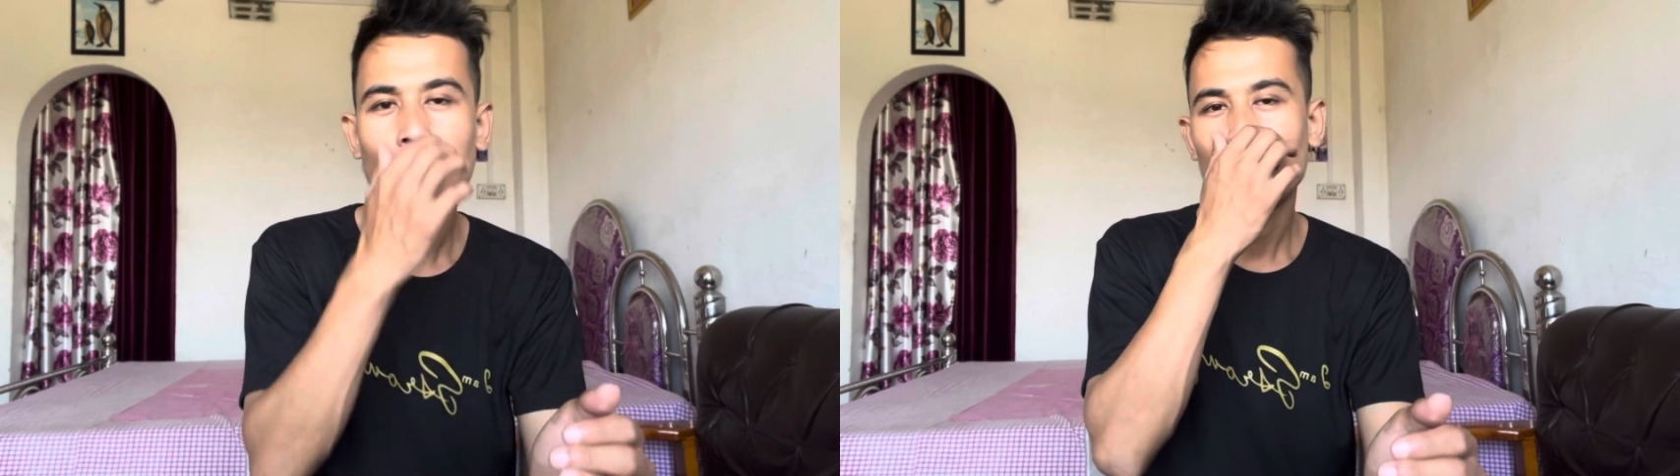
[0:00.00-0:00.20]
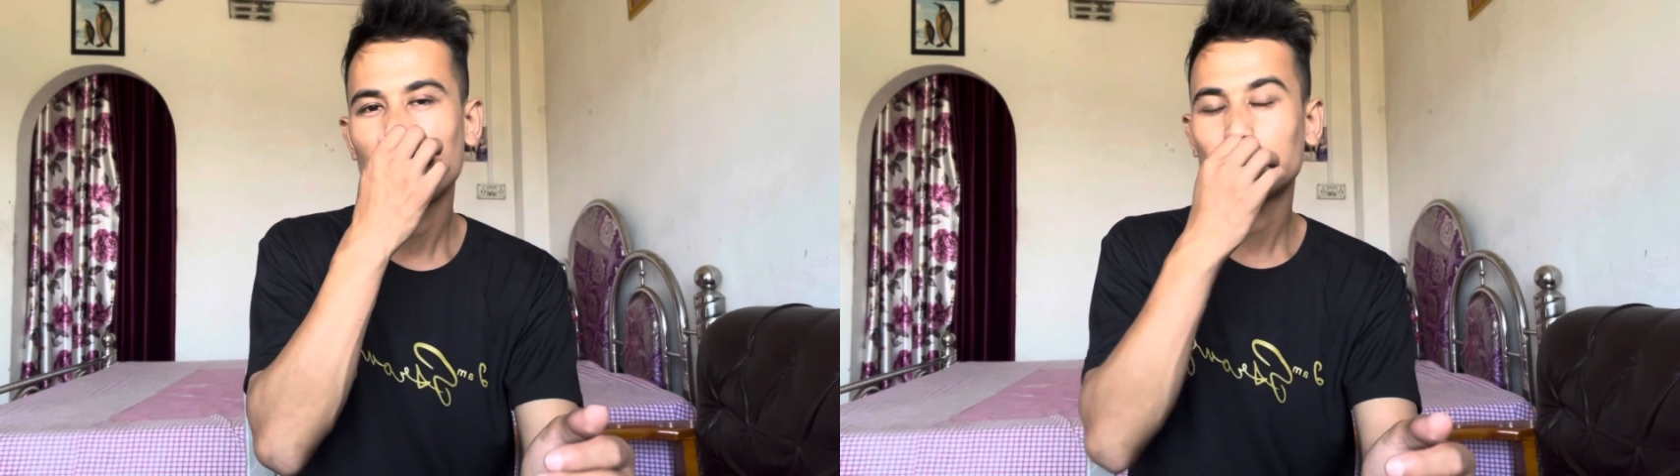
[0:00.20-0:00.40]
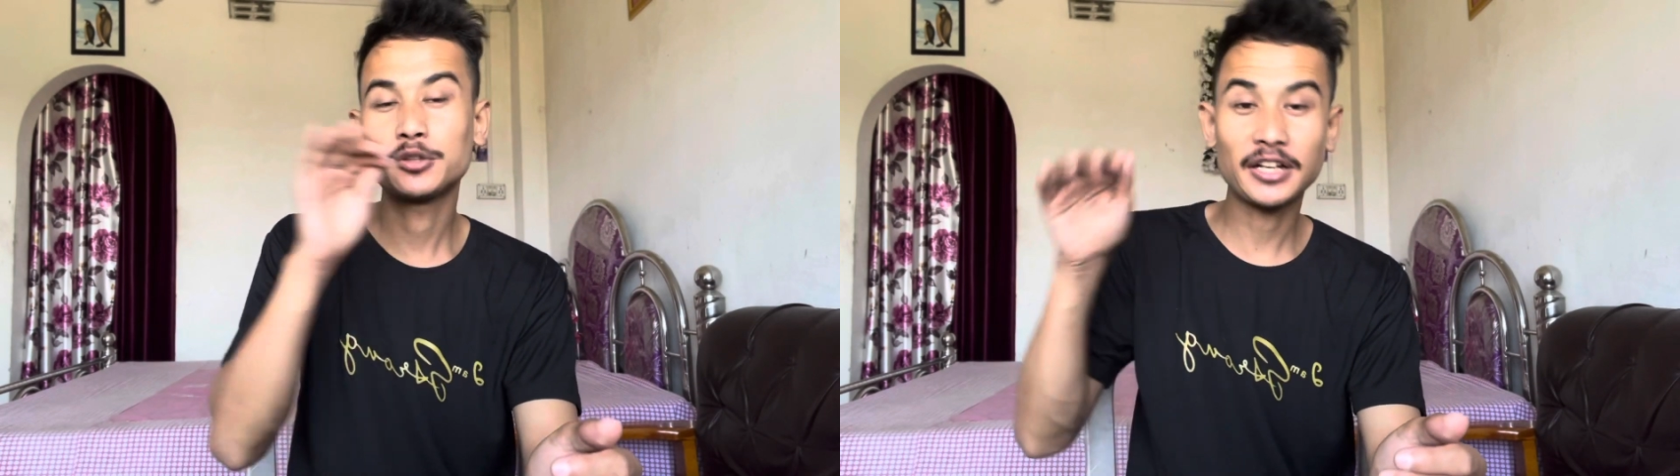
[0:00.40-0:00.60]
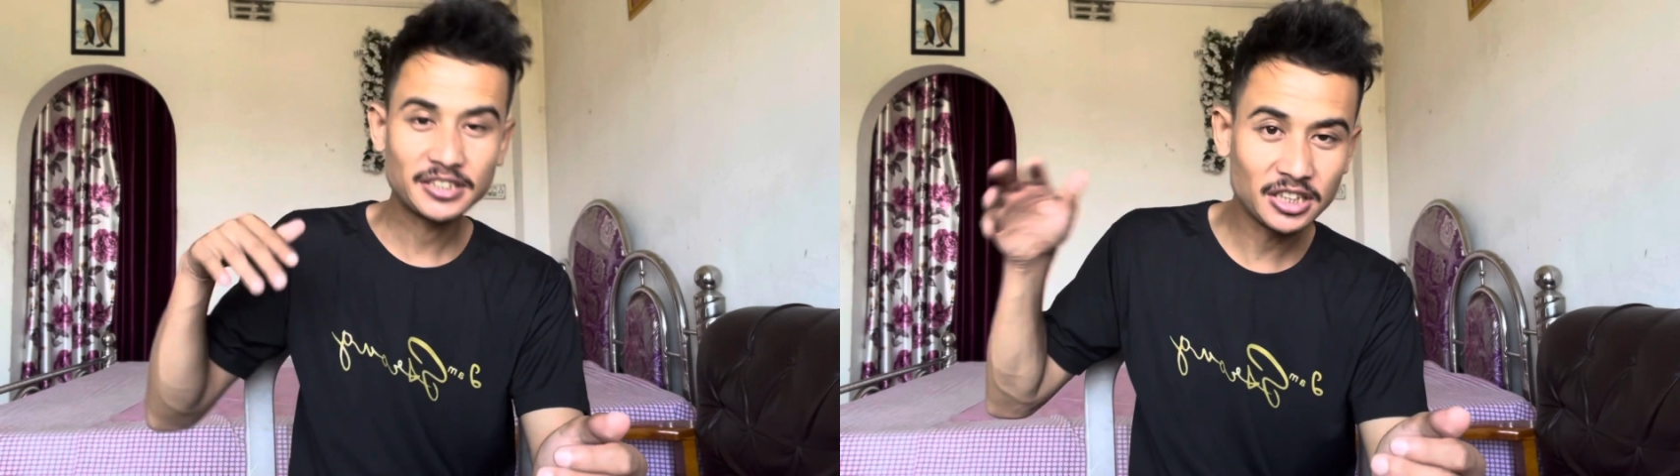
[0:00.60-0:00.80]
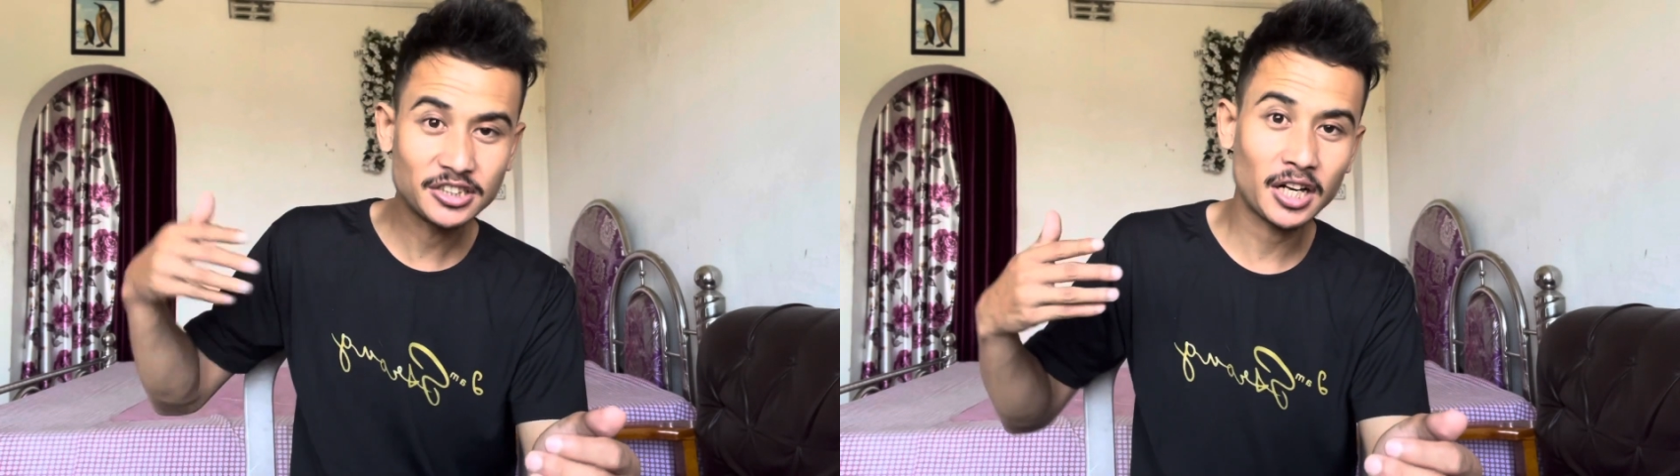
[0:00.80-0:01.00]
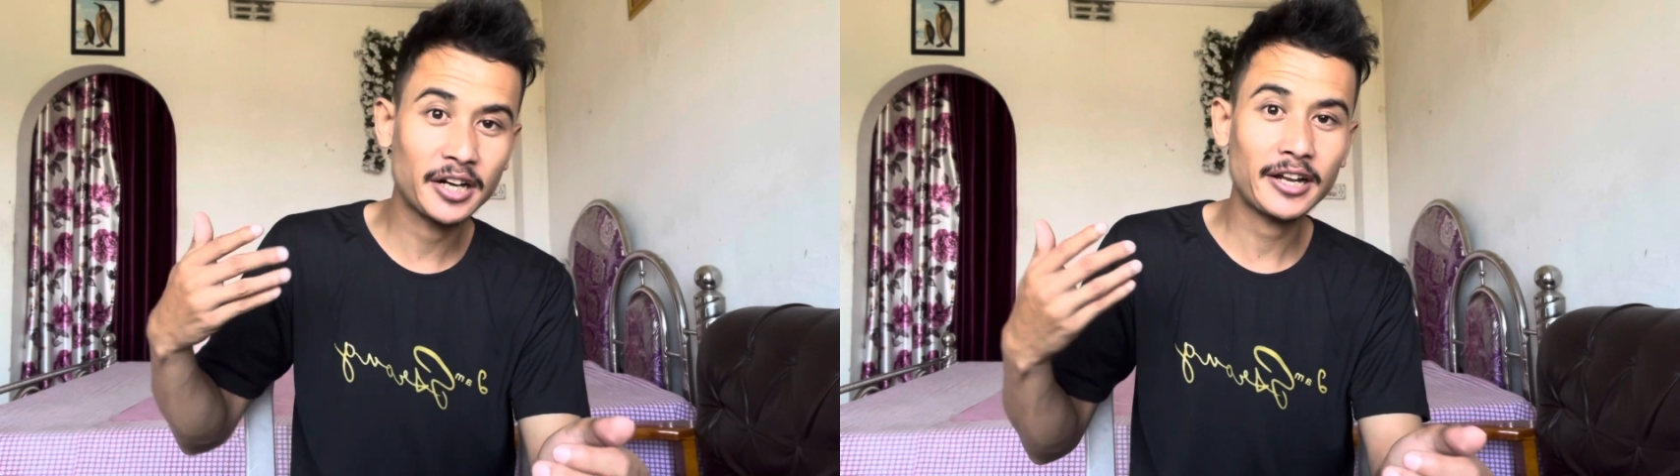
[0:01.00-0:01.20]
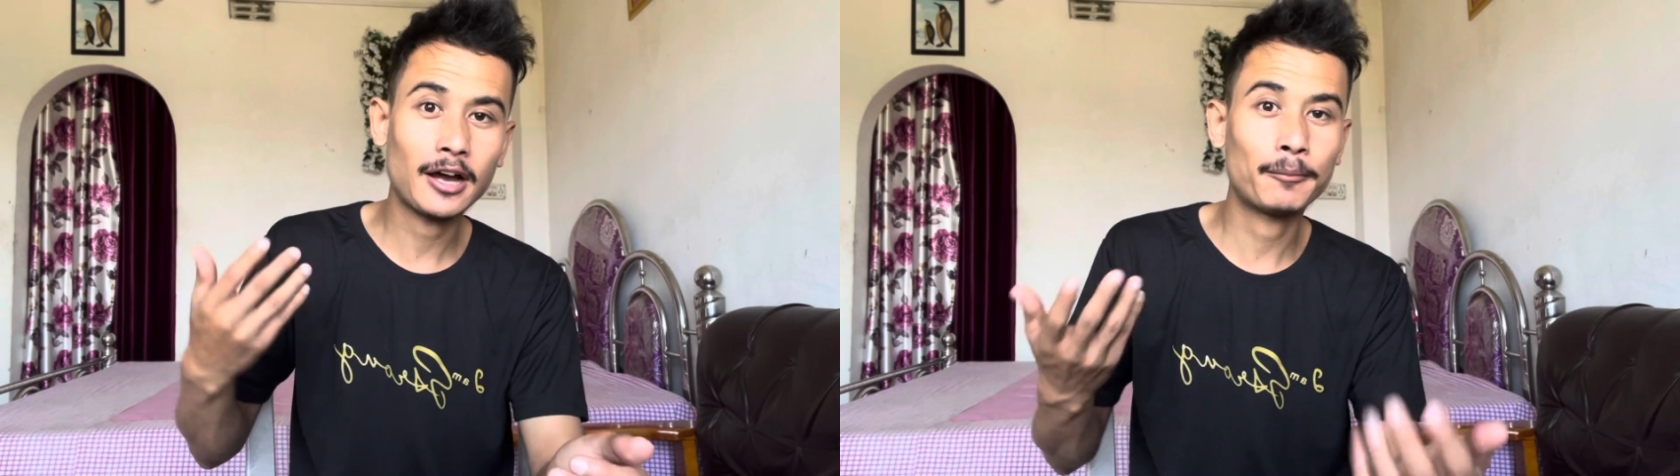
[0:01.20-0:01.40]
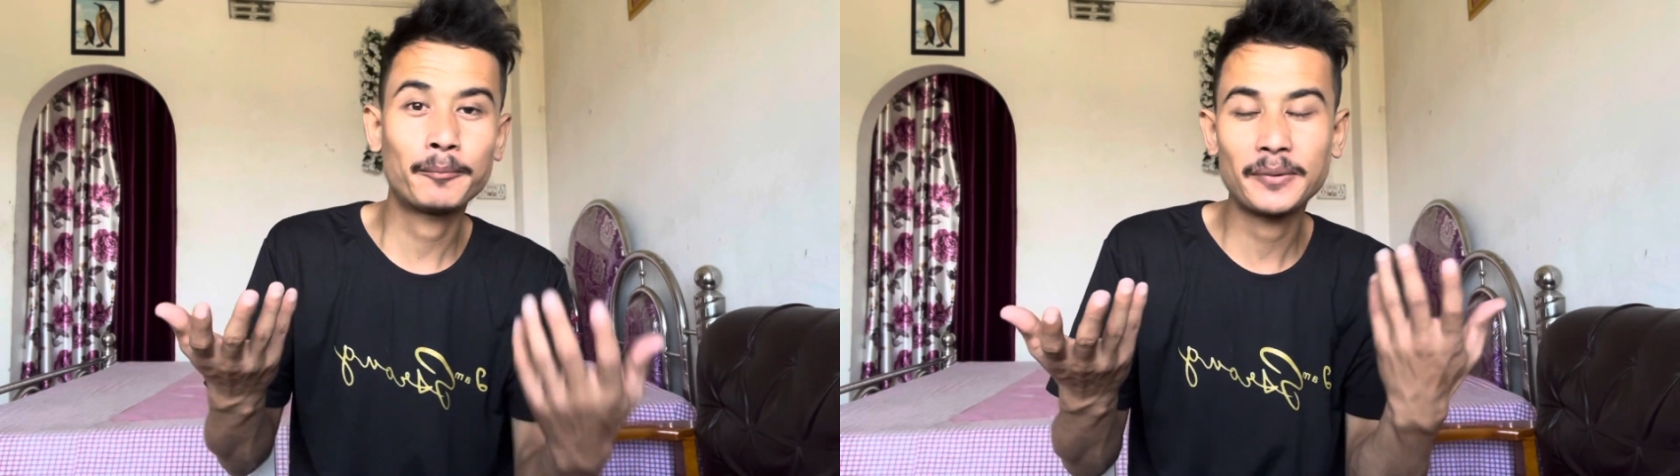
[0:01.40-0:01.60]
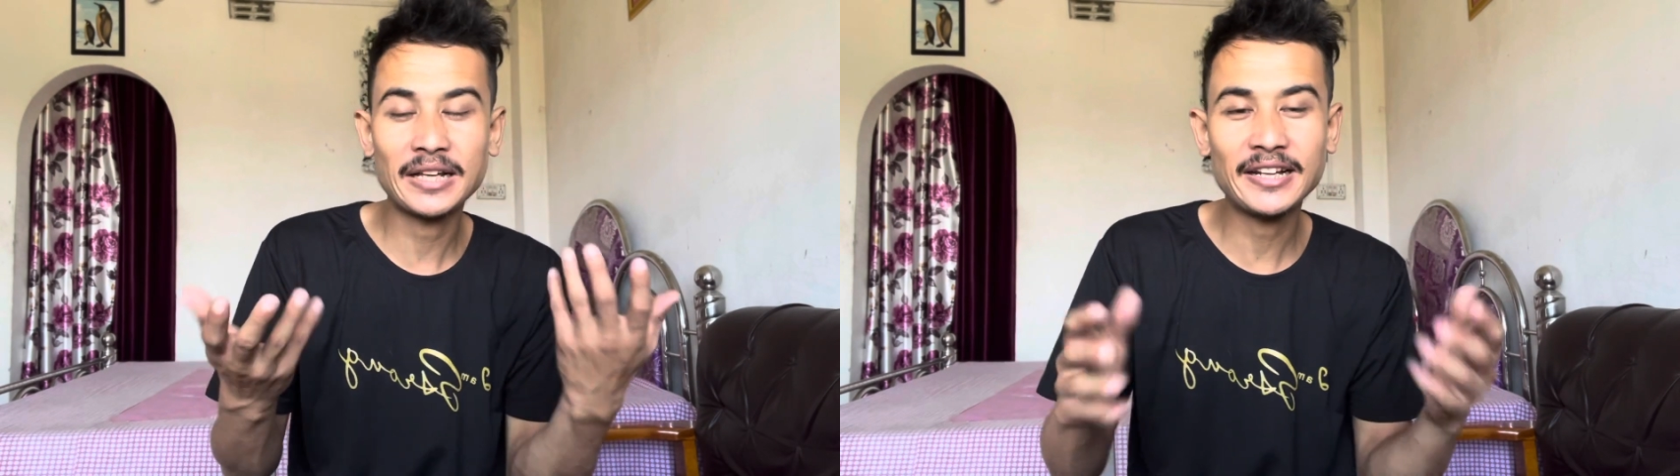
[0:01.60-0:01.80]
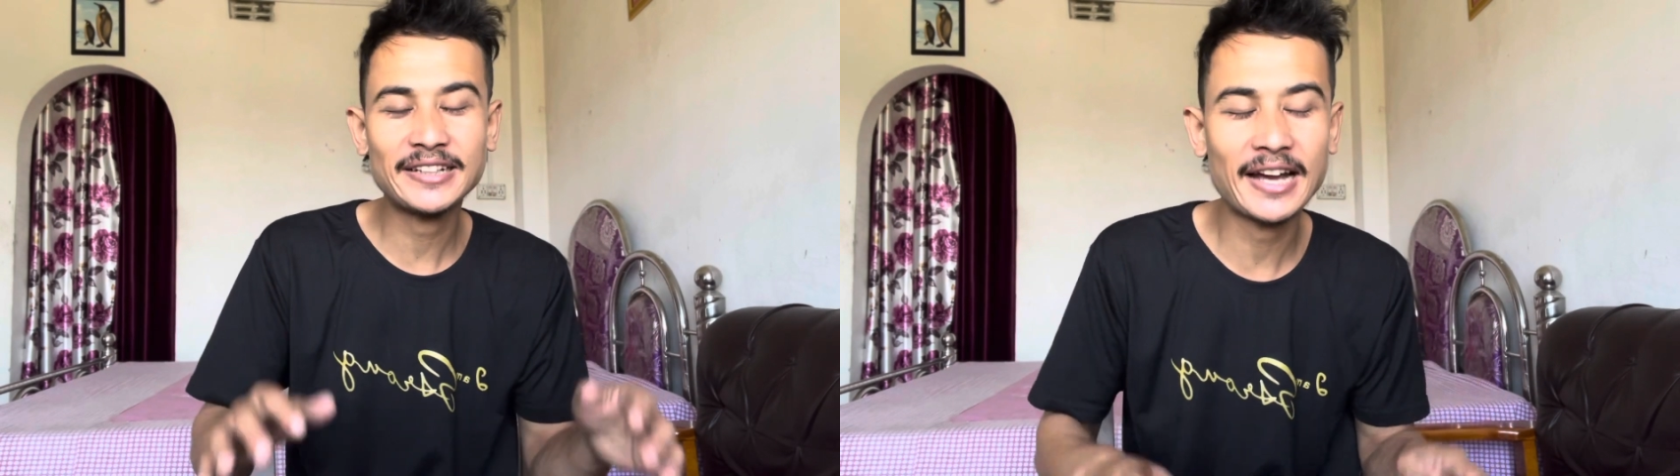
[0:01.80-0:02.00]
अभी खुदाई स्टिल चल रहे अब पता
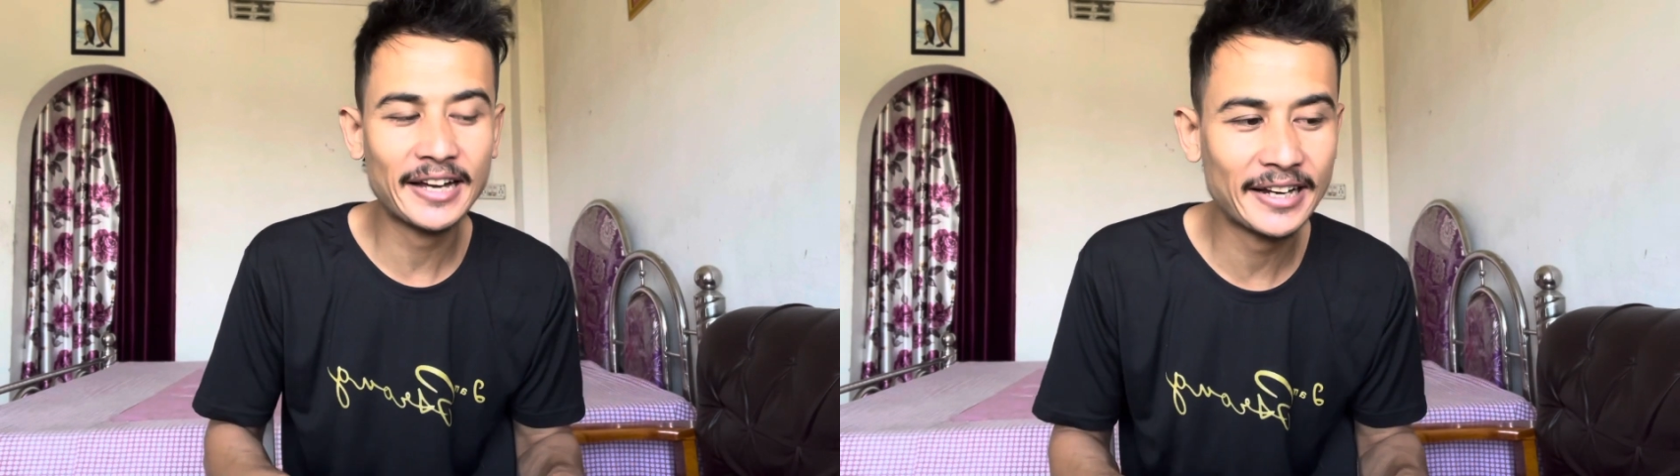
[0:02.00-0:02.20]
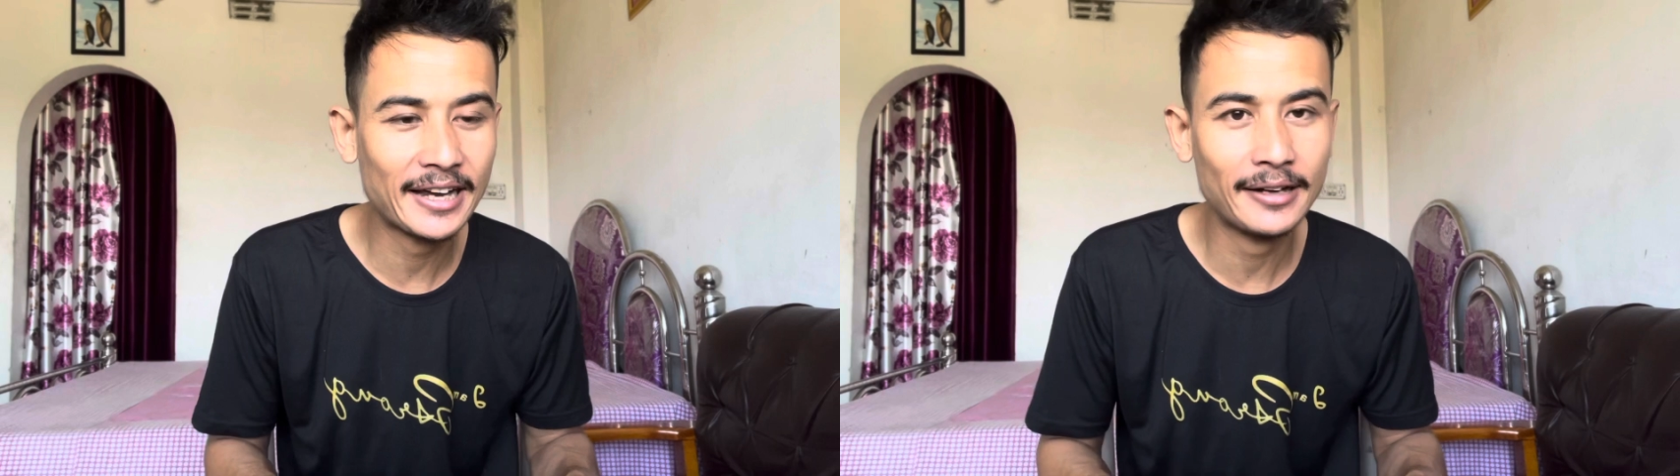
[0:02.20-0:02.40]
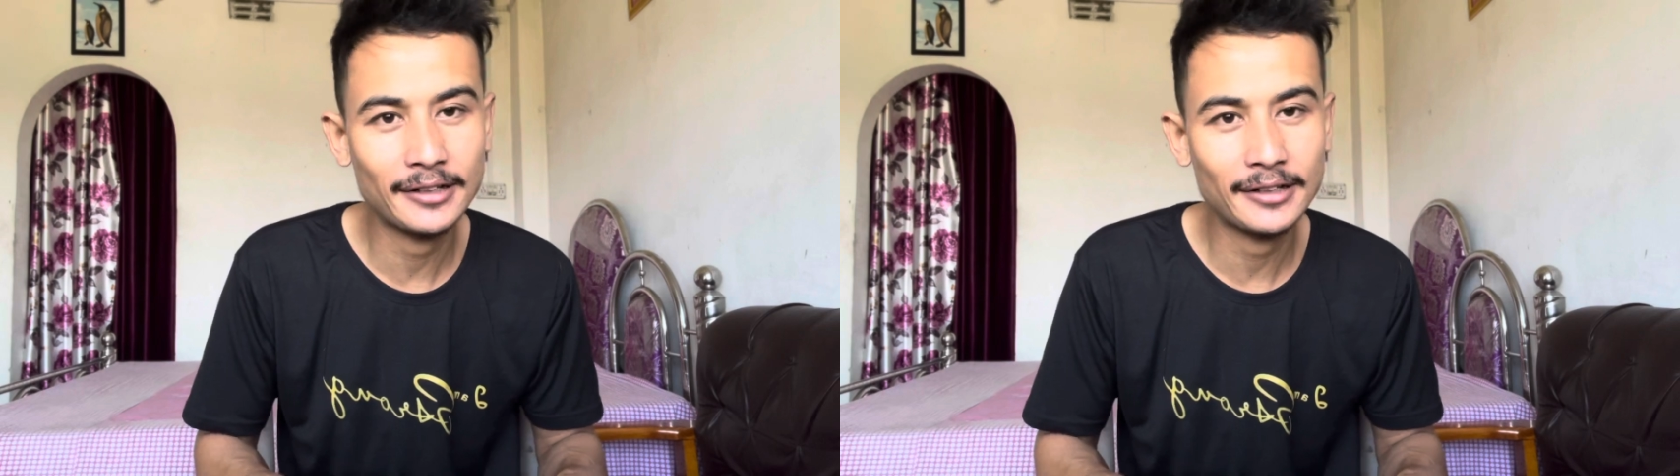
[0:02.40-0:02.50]
नहीं क्या करेगा